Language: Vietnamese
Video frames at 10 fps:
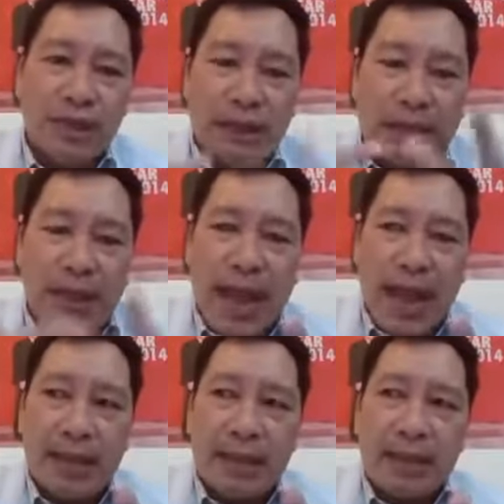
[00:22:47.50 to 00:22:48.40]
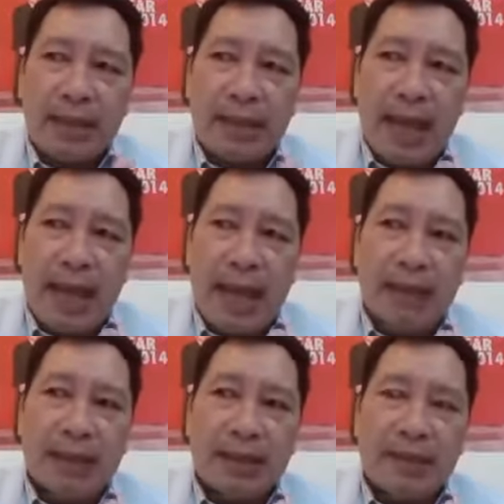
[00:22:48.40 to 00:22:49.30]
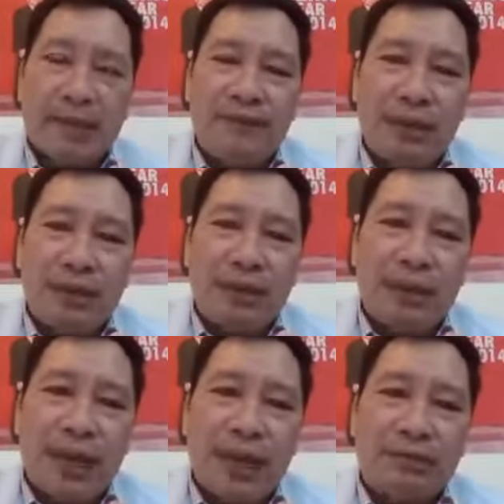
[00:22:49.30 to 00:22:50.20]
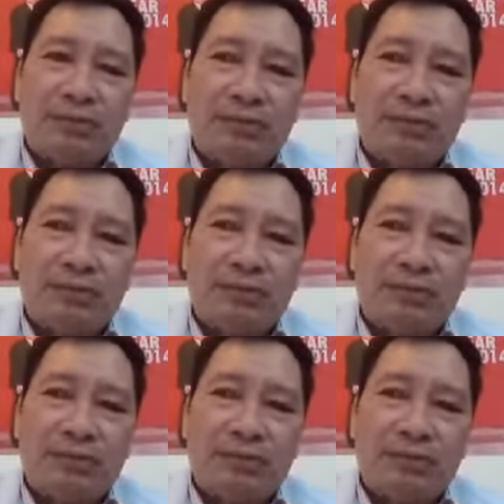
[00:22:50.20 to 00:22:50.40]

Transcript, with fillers: thứ ba là cái việc à,